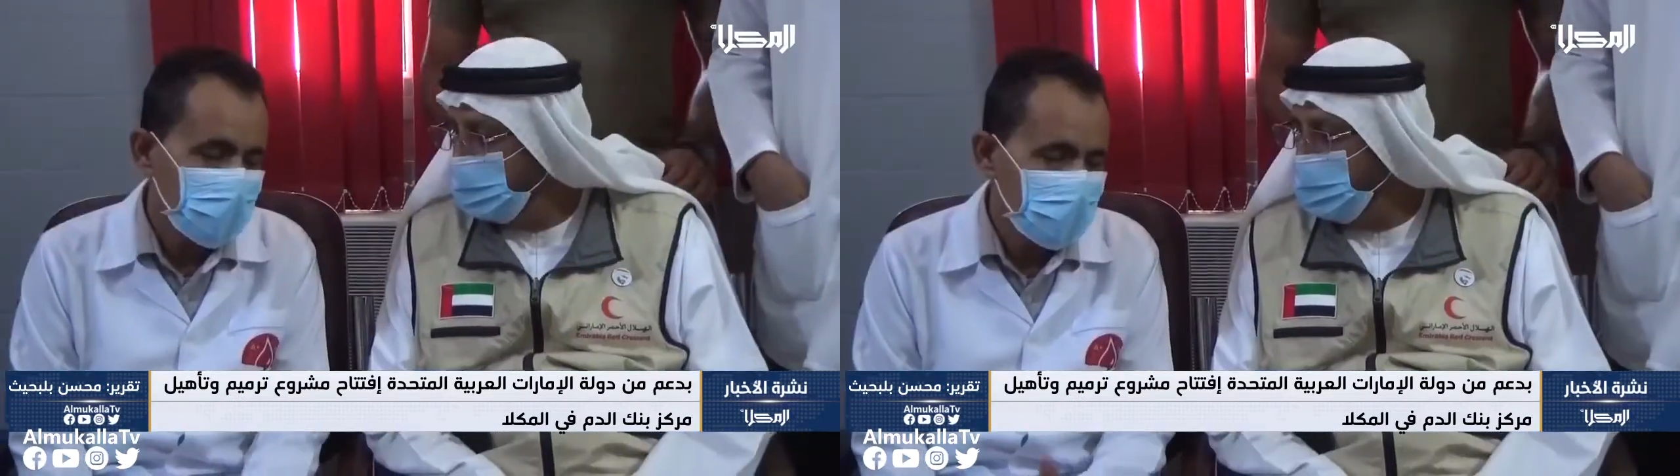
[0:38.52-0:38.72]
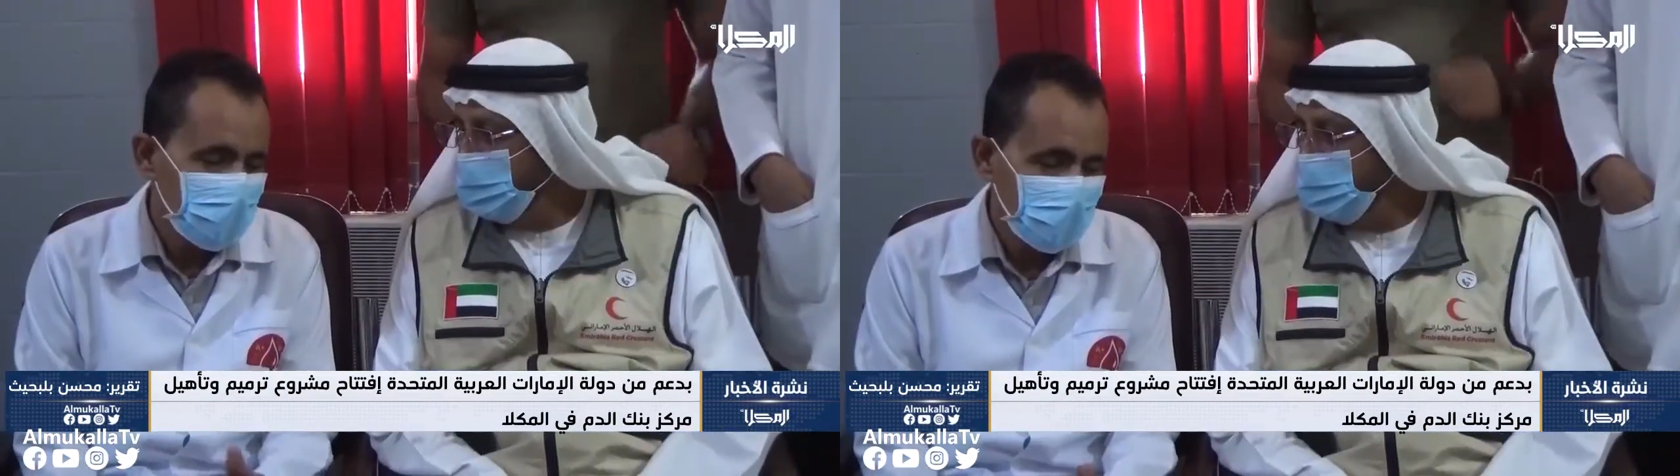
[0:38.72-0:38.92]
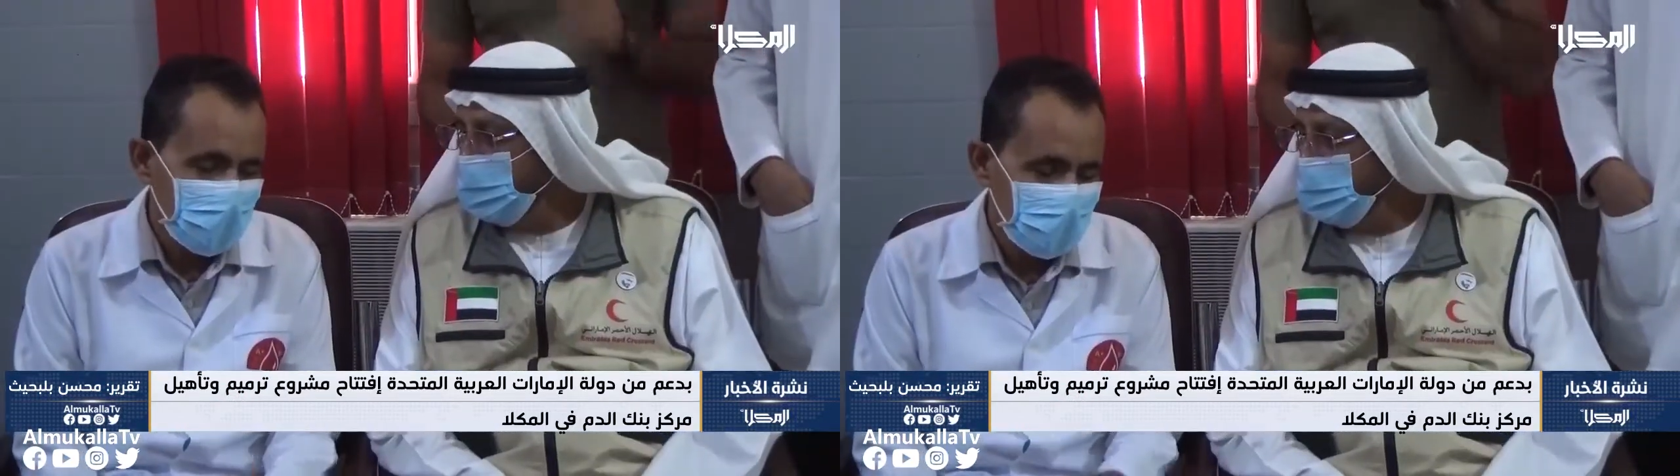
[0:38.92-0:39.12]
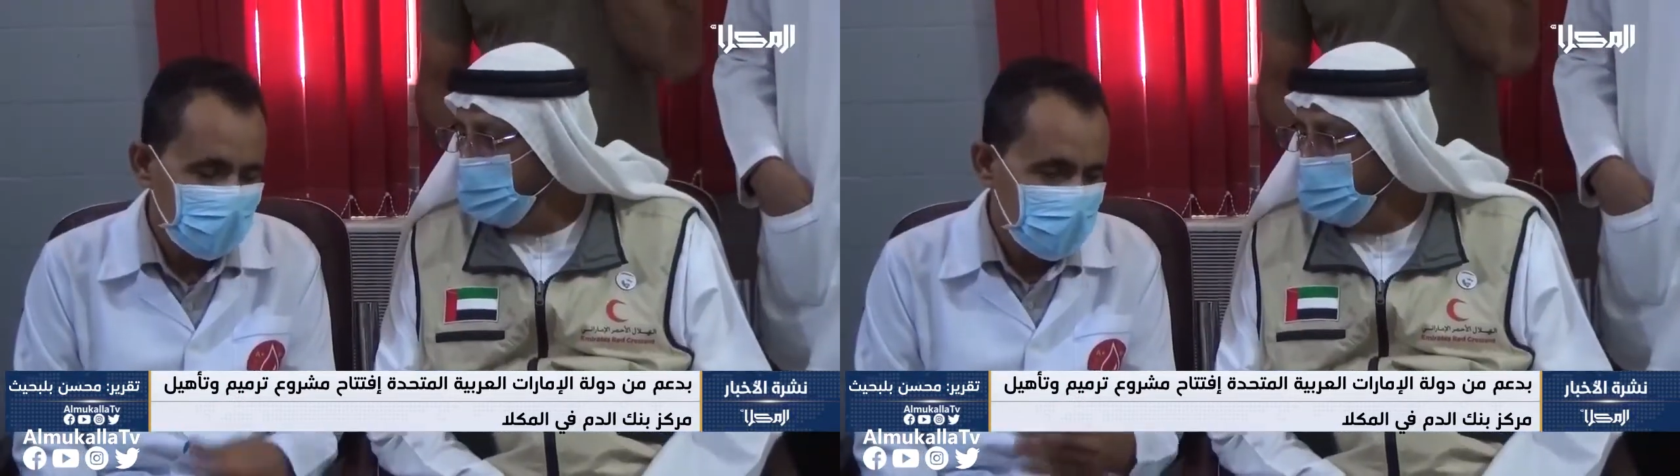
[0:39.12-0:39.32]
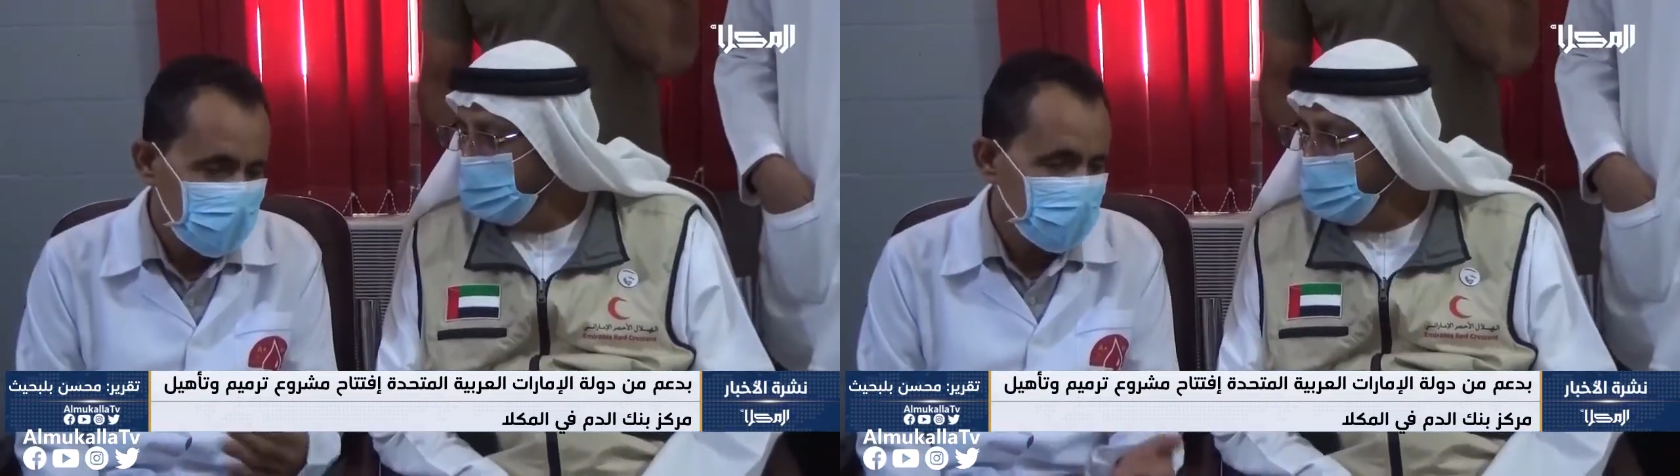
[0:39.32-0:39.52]

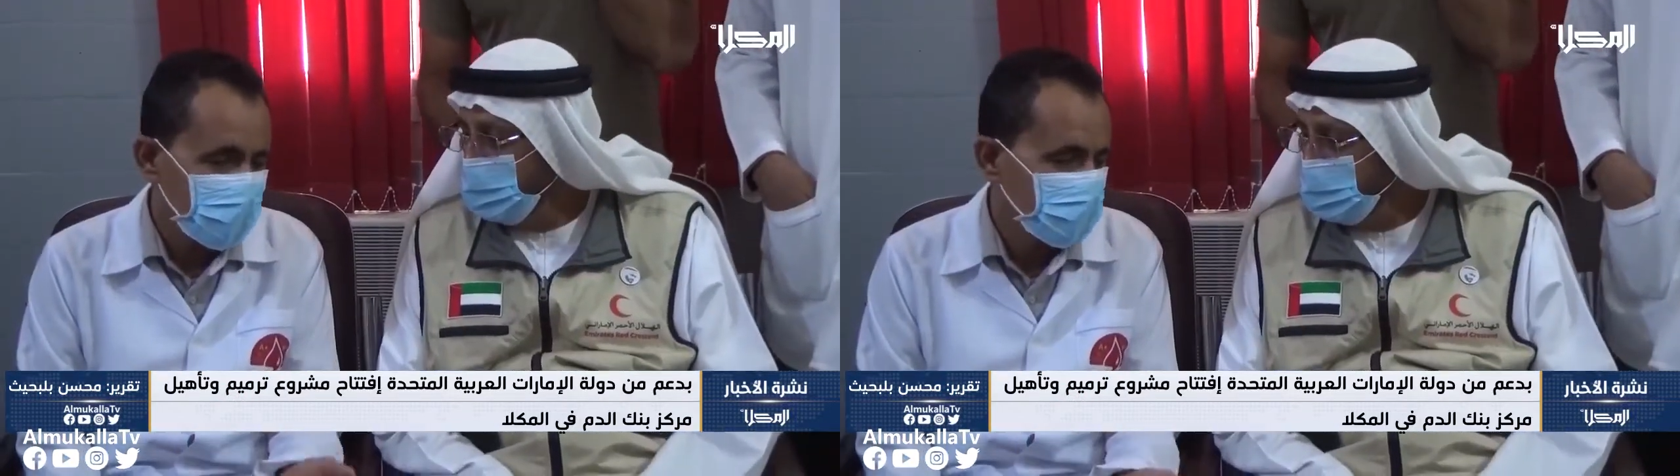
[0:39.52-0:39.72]
بمستشفى ابن